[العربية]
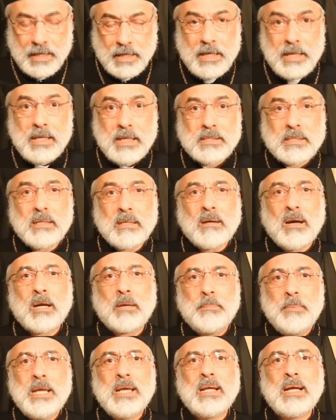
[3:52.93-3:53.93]
ليا ثقة
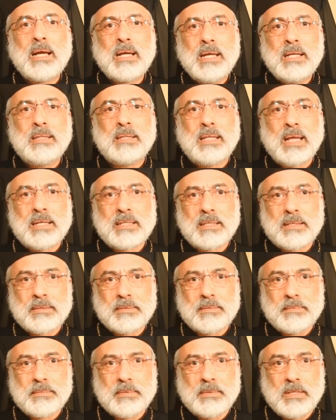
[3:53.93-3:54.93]
كبيرة جدا
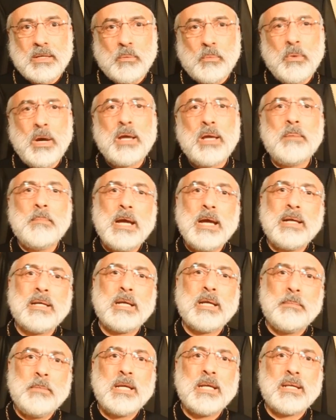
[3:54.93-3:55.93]
وإيمان
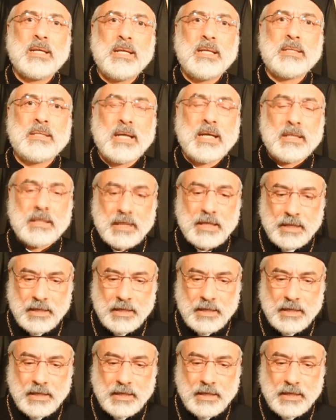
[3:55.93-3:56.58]
كبير جدا